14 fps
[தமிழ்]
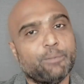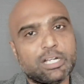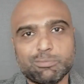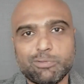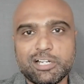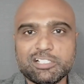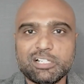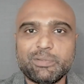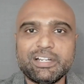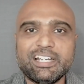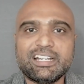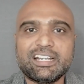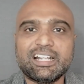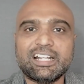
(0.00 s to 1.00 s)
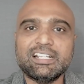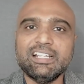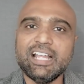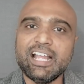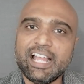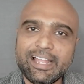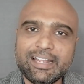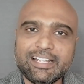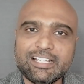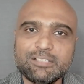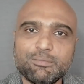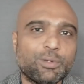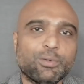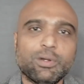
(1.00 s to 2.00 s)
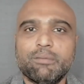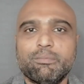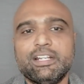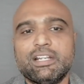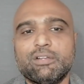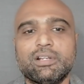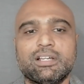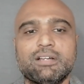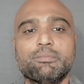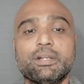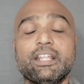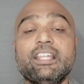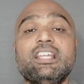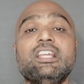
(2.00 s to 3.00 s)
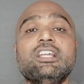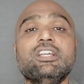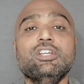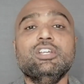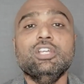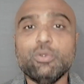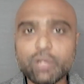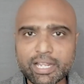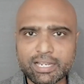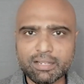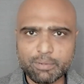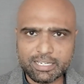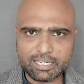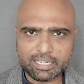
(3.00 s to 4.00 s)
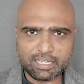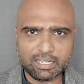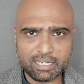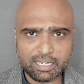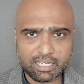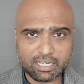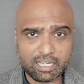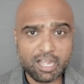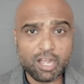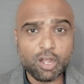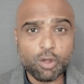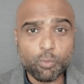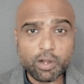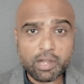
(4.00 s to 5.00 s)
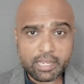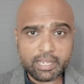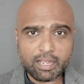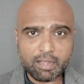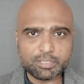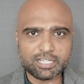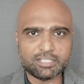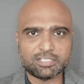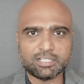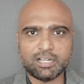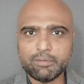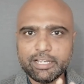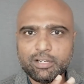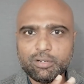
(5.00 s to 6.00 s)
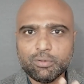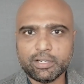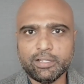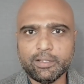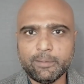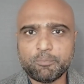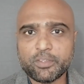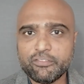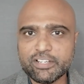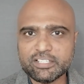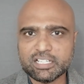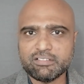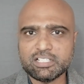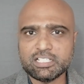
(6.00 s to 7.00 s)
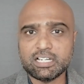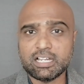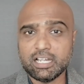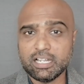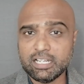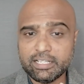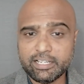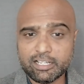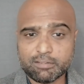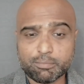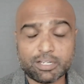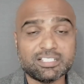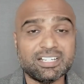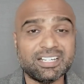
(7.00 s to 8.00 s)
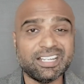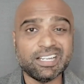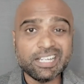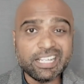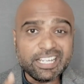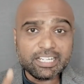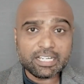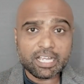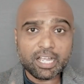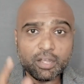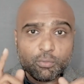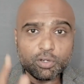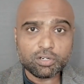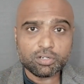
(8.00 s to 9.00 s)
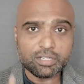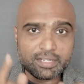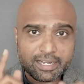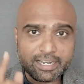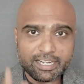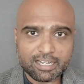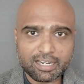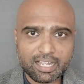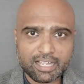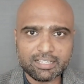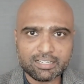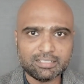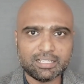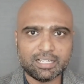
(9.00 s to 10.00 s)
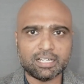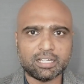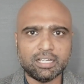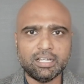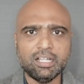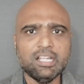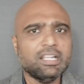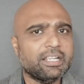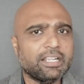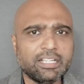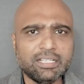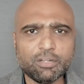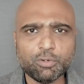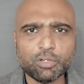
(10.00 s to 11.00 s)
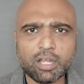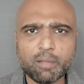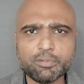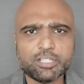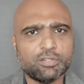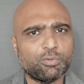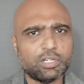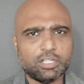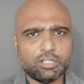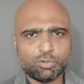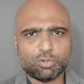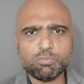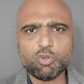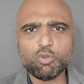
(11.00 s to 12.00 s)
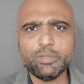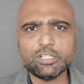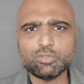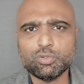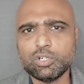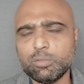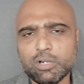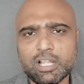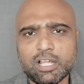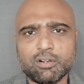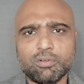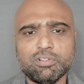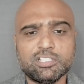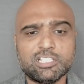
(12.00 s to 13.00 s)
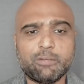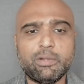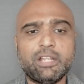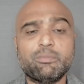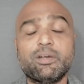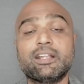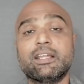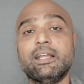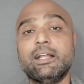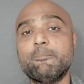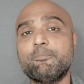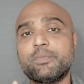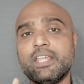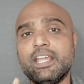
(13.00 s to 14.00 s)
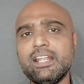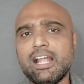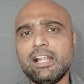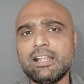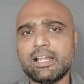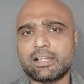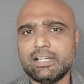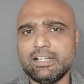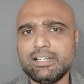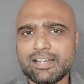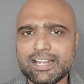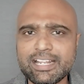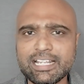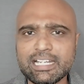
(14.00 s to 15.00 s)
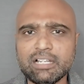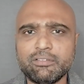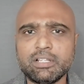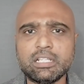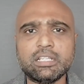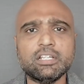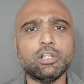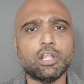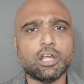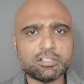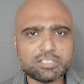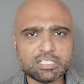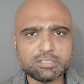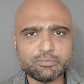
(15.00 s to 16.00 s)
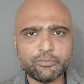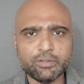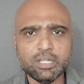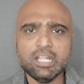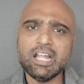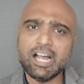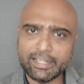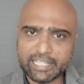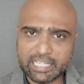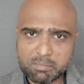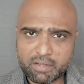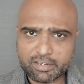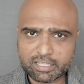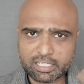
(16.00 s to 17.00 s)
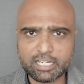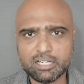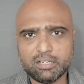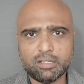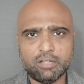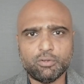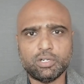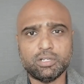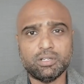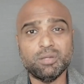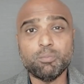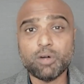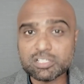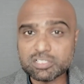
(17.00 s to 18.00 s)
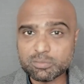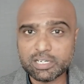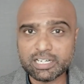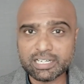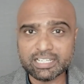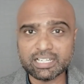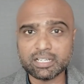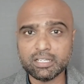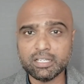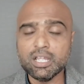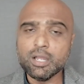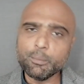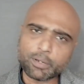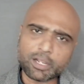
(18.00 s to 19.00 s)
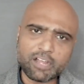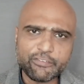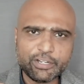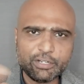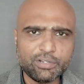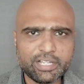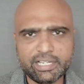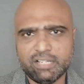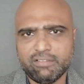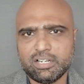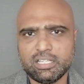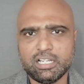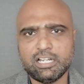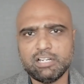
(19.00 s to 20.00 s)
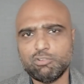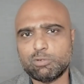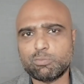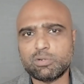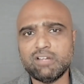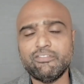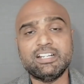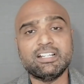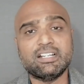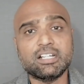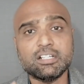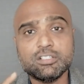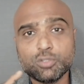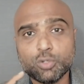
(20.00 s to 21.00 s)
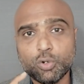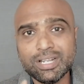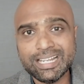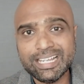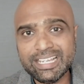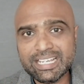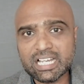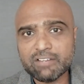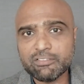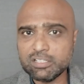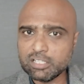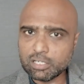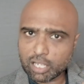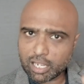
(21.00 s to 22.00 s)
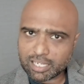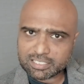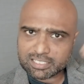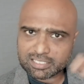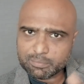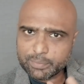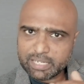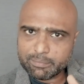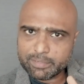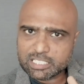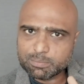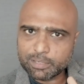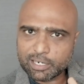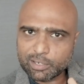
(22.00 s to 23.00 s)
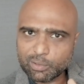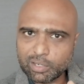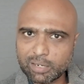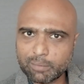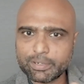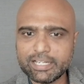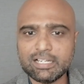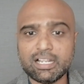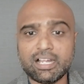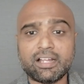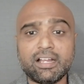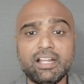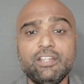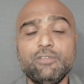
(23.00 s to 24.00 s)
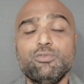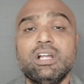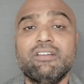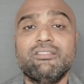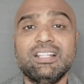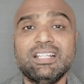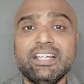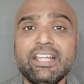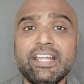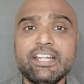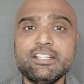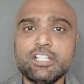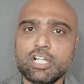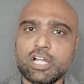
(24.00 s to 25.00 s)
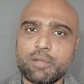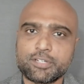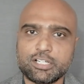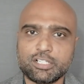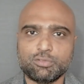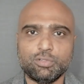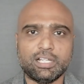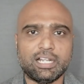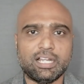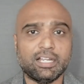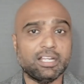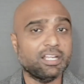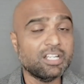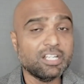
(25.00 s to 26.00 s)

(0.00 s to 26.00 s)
ஸ்பான்சர் பண்ணிட்டு இருக்கிறது ஆலேஸ் ப்ளூ அப்படின்ற ஒரு கம்பெனி இவங்க என்ன பண்ணியிருக்காங்கனாக்கா ஒன்லி ஆப்ஷன்ஸ் அப்படின்னு ஒரு ஃபீச்சர் வச்சுருக்காங்க தே ஆர் ப்ரெசென்டிங் நீங்கள் ஒரு ட்ரேடராக இருந்தாக்கா இந்த ஒரு ஆப்ஷன் உங்களுக்கு ரொம்பவுமே சூட்டபுளாக இருக்கும் செக் பண்ணி பாருங்கள் ஏன்னாக்கா ட்ரேடிங்கில் வந்து லாஸஸ் அதிகமாக வரத்துக்கான ஒரு பாசிபிலிட்டி இருக்குது ப்ராஃபிட்டும் நிறைய வரத்துக்கான ஒரு ப்ராஃபிட் இருக்குது ஸோ நீங்கள் வந்து லாஸஸை மினிமைஸ் பண்ணணும் அப்படின்னாக்கா இவங்க வந்து ஹெட்ஜிங் ஆப்ஷன்ஸ் கொடுக்குறாங்க